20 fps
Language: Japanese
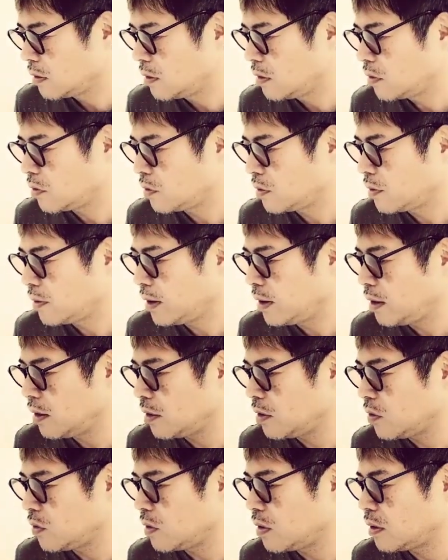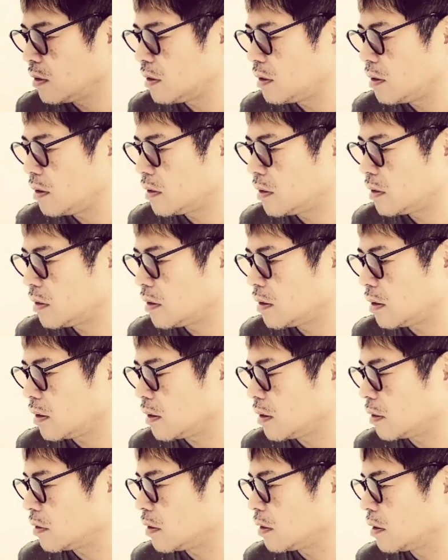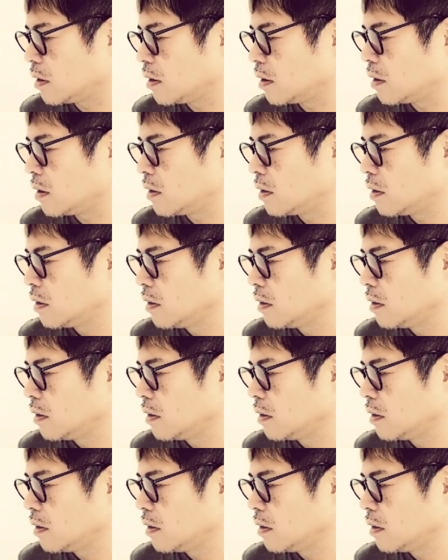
でそれを映画をご覧になった方なら